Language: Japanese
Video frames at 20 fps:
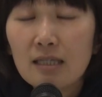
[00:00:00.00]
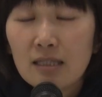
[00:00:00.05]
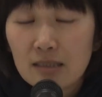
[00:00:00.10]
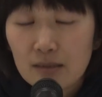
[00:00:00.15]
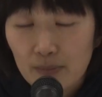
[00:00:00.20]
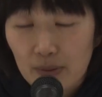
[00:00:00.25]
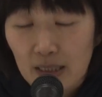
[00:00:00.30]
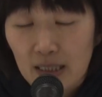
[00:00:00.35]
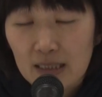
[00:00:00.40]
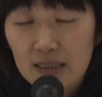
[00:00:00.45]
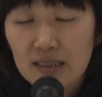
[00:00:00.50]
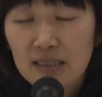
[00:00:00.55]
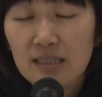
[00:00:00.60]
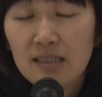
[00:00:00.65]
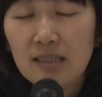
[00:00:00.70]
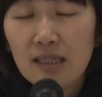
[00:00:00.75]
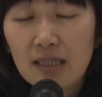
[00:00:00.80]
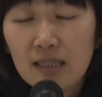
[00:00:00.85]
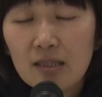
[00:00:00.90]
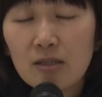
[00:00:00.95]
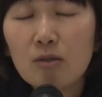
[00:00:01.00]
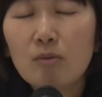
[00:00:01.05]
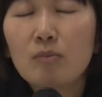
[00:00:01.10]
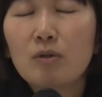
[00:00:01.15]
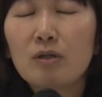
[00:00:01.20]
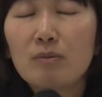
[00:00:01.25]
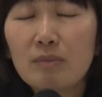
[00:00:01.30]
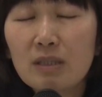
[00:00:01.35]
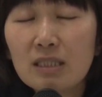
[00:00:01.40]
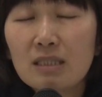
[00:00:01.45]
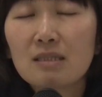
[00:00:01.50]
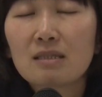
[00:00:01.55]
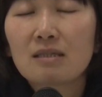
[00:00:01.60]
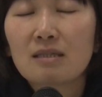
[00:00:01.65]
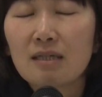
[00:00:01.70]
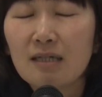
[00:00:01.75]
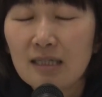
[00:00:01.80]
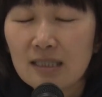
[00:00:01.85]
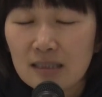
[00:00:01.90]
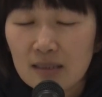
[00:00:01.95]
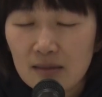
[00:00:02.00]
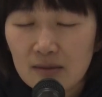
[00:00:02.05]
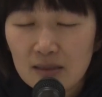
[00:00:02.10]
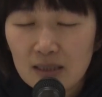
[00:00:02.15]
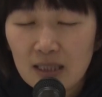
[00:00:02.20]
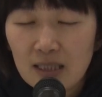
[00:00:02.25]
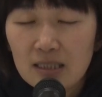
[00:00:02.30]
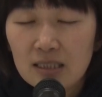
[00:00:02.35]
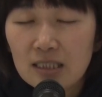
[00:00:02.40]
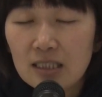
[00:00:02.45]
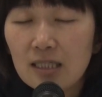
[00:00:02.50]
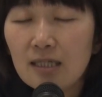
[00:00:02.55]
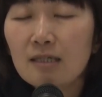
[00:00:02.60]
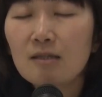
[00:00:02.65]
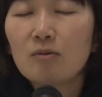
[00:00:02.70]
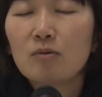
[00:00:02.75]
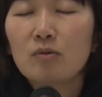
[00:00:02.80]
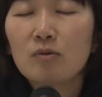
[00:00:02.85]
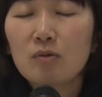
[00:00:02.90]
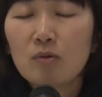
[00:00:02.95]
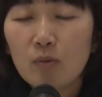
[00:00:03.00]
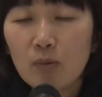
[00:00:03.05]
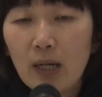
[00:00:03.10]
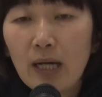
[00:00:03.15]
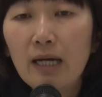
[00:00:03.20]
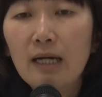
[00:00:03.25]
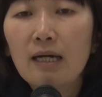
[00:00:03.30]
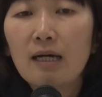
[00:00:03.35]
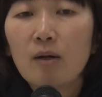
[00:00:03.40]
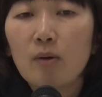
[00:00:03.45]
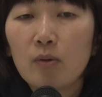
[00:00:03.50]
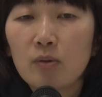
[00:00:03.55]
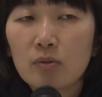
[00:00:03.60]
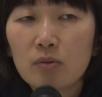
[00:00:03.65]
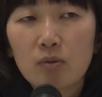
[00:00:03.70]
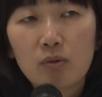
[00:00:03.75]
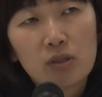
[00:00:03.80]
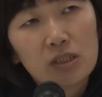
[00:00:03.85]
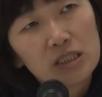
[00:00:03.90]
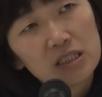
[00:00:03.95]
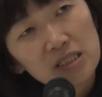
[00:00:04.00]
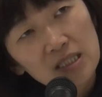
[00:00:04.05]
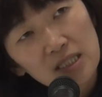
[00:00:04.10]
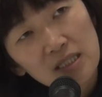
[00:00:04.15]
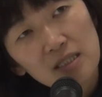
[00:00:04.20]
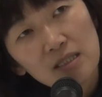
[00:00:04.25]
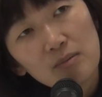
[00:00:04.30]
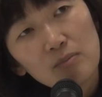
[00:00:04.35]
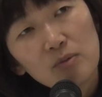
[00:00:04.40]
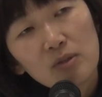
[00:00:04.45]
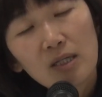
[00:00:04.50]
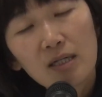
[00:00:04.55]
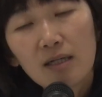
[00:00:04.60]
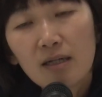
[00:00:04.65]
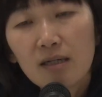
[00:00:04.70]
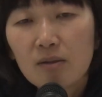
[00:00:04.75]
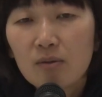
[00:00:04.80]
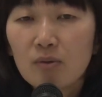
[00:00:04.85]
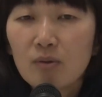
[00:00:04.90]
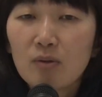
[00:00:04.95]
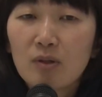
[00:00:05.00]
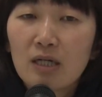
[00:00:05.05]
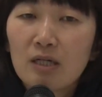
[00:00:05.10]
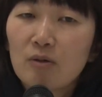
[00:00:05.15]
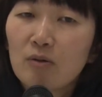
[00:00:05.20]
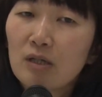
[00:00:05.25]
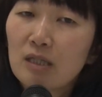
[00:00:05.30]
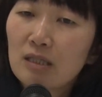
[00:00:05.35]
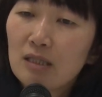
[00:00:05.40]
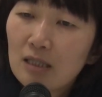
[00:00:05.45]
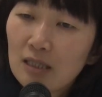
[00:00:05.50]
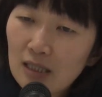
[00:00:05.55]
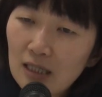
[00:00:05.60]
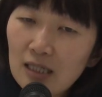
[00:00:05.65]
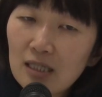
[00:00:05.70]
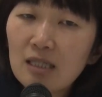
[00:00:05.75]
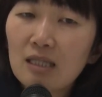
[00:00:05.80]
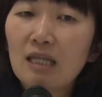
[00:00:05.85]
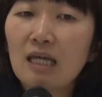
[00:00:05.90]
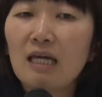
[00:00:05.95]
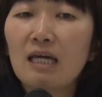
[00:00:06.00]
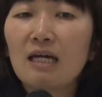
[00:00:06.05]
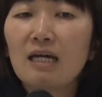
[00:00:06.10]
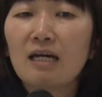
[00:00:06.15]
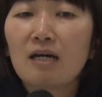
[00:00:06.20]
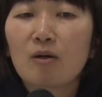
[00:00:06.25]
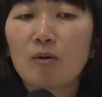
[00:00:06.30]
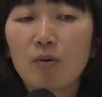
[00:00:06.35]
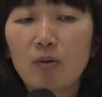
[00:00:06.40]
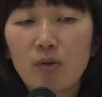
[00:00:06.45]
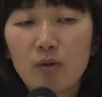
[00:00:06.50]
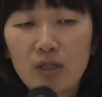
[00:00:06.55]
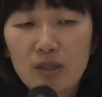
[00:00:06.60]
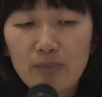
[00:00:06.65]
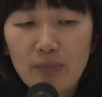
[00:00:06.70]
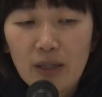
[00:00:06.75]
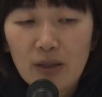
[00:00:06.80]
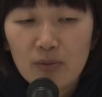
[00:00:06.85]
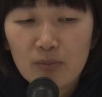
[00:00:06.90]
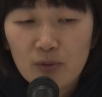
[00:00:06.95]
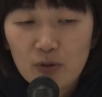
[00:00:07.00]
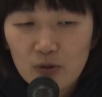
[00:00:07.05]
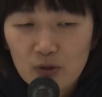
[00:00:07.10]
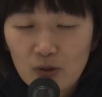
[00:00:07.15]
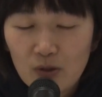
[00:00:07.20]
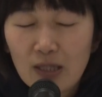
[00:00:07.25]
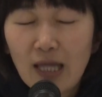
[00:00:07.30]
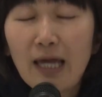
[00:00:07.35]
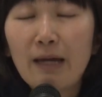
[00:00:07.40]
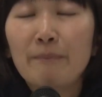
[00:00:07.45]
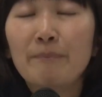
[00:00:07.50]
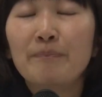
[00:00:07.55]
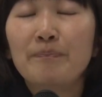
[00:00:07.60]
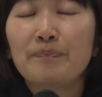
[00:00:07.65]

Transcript: 素晴らしいなって思います。学生時代というのは本当1年でも長い方が良かったなってこう今思うので